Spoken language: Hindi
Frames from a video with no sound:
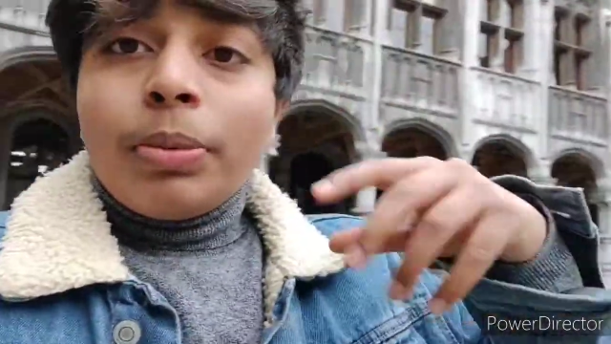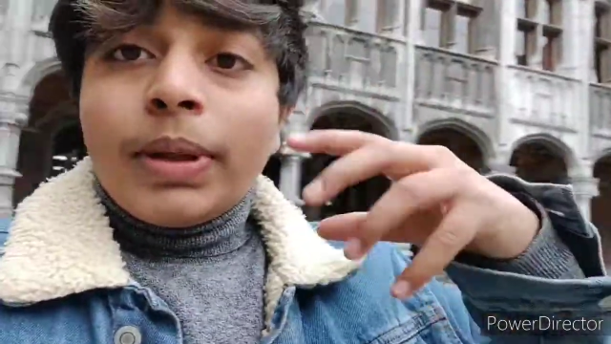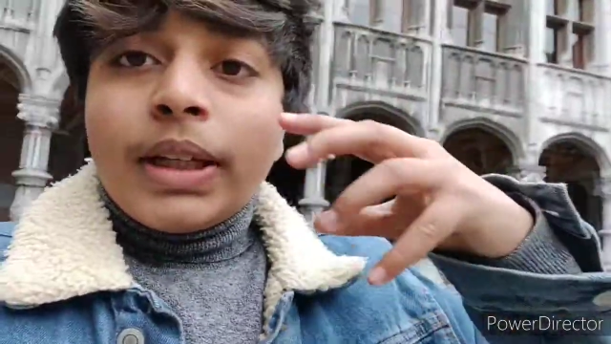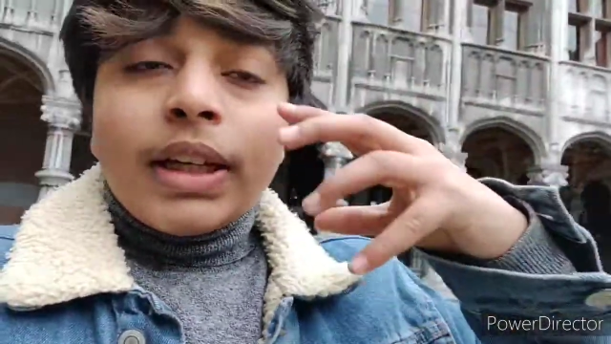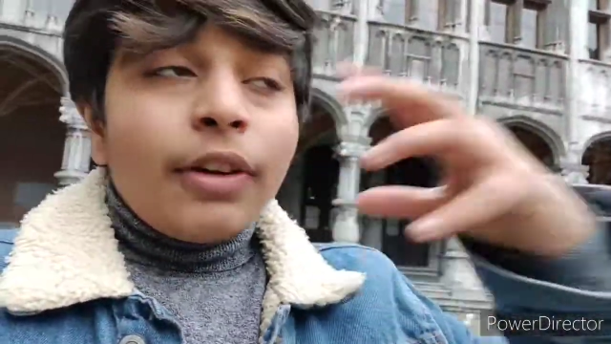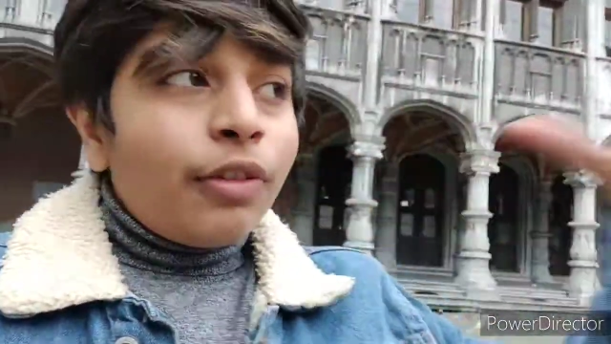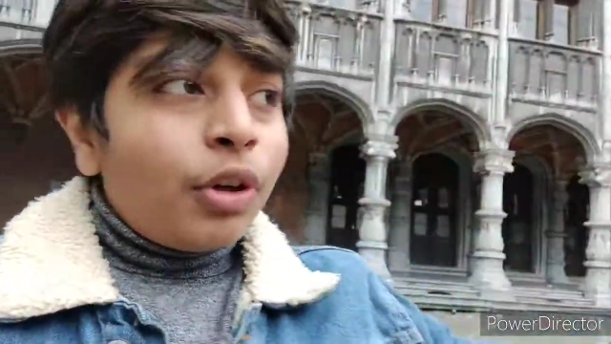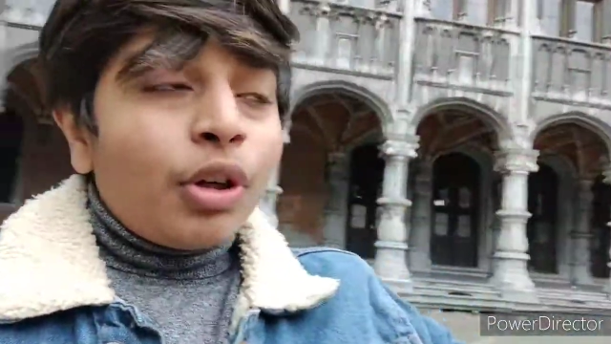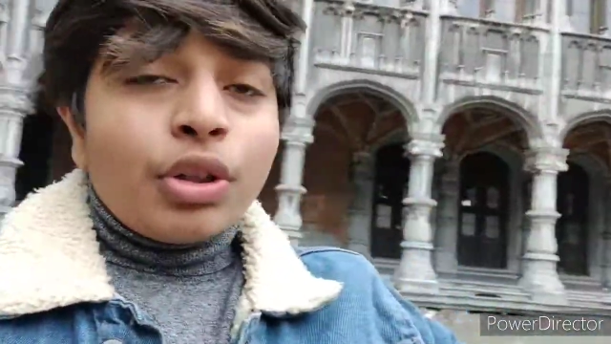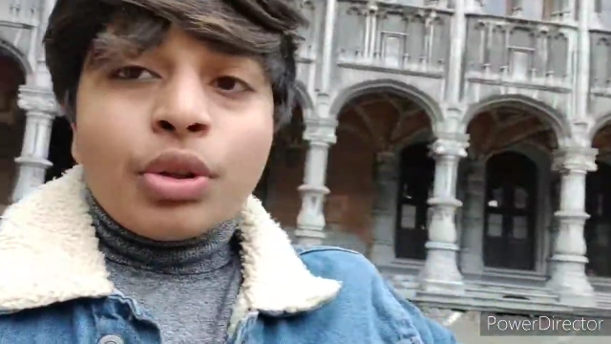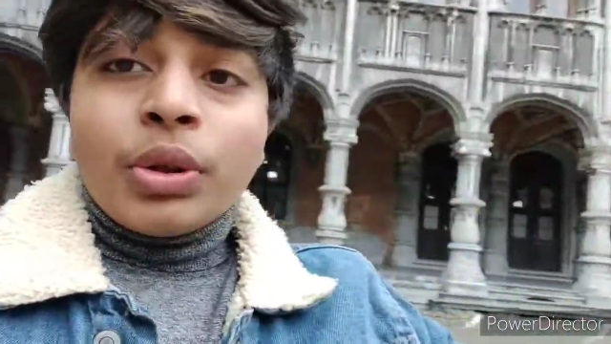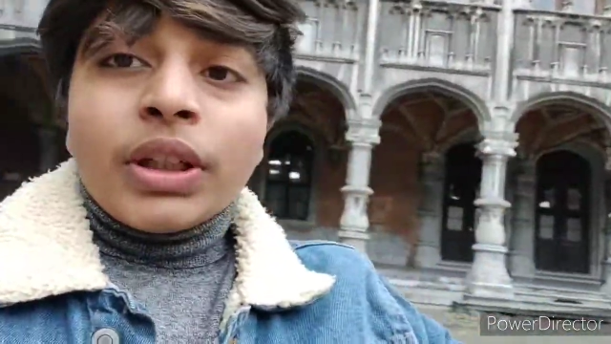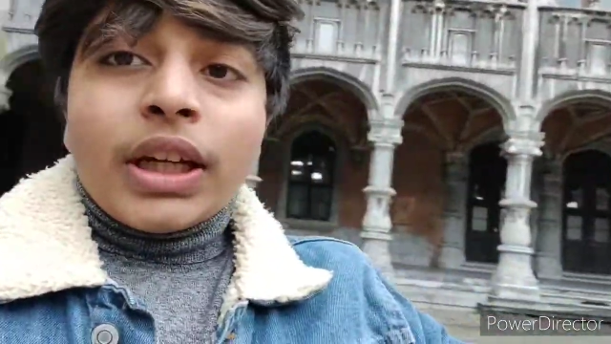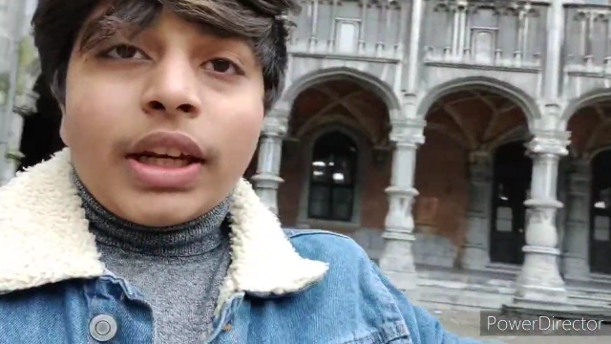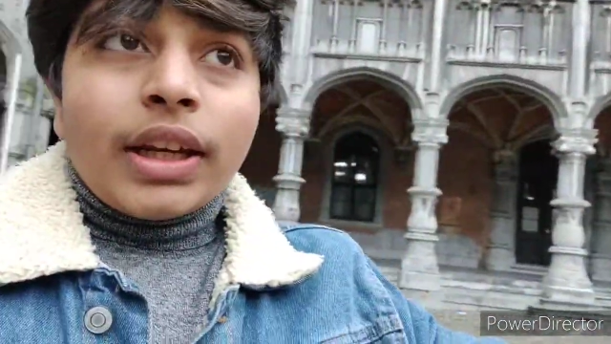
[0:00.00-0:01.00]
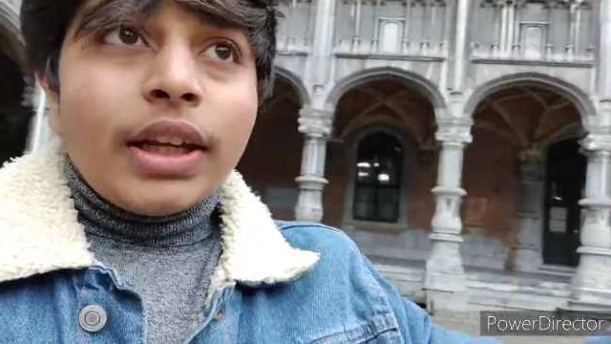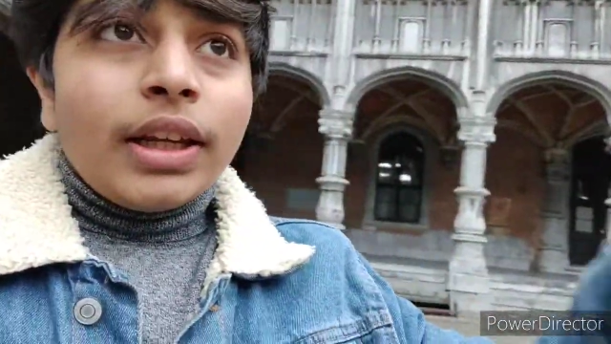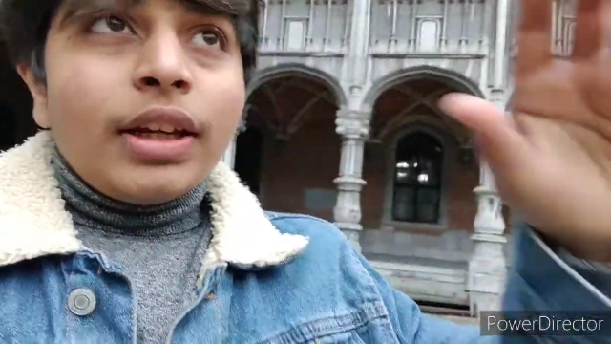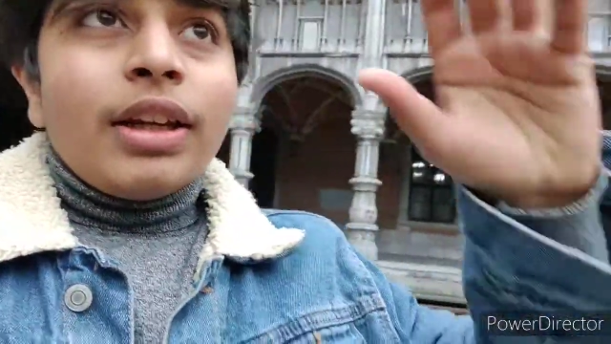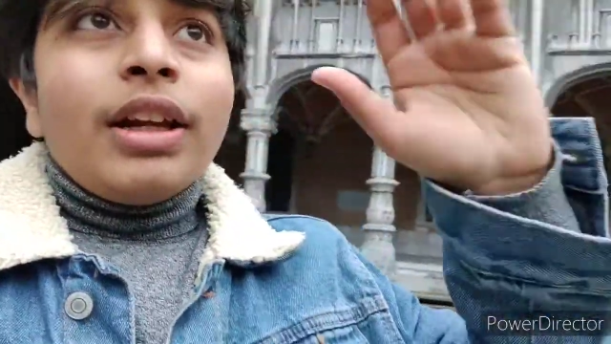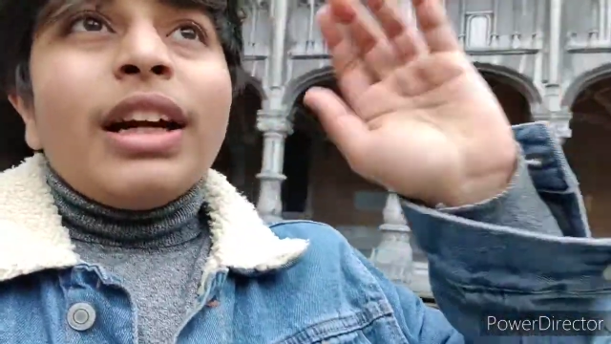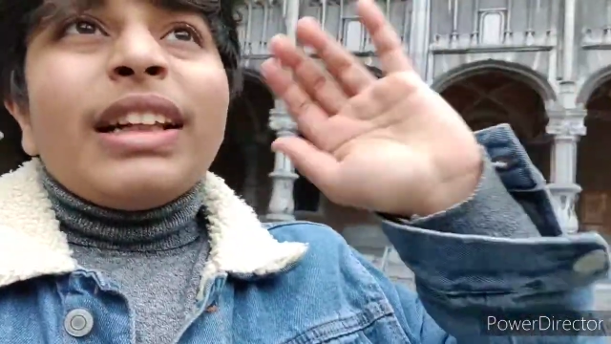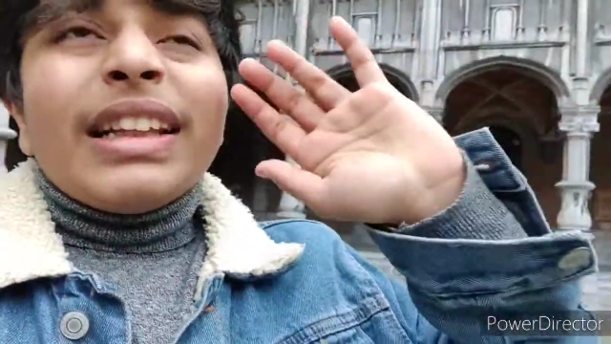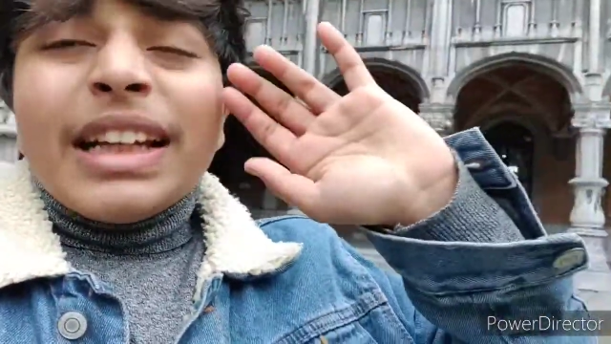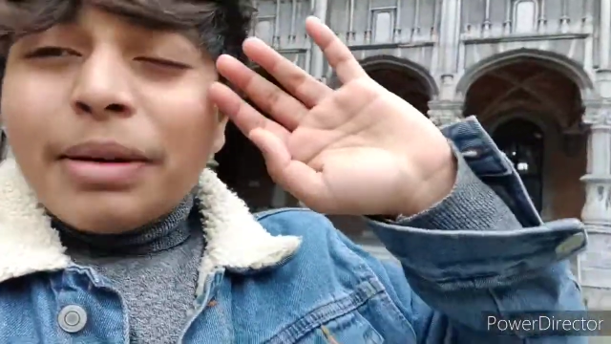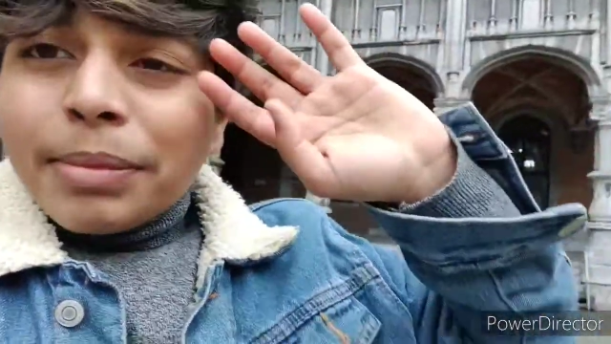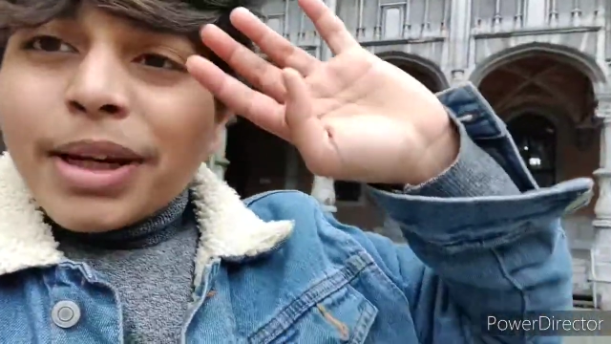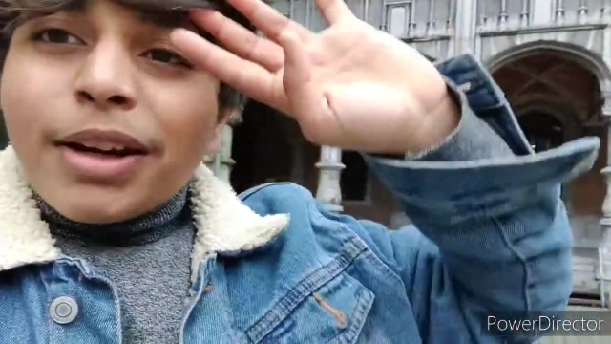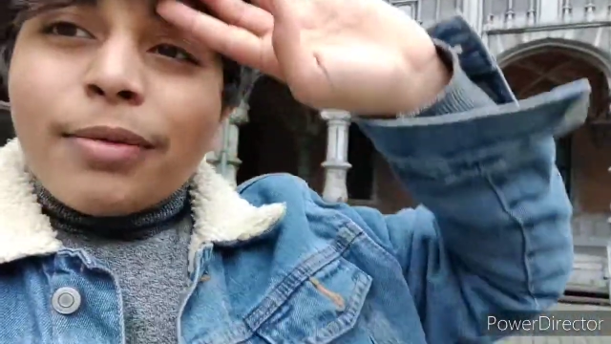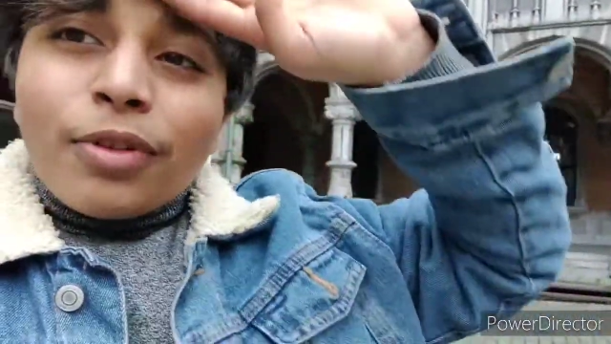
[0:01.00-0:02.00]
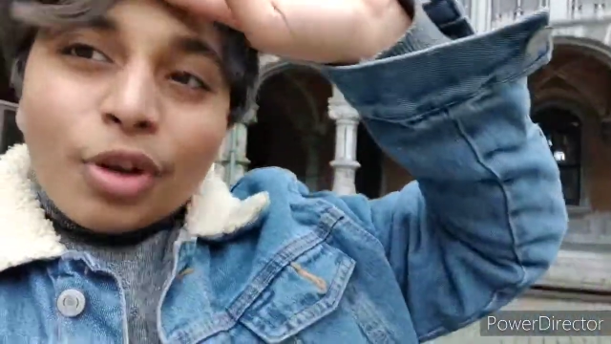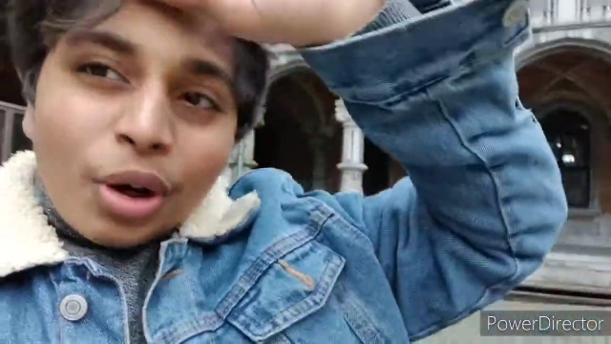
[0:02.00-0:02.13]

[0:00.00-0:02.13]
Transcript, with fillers: तो अभी फोटो शूट कर रहे देखा मेरा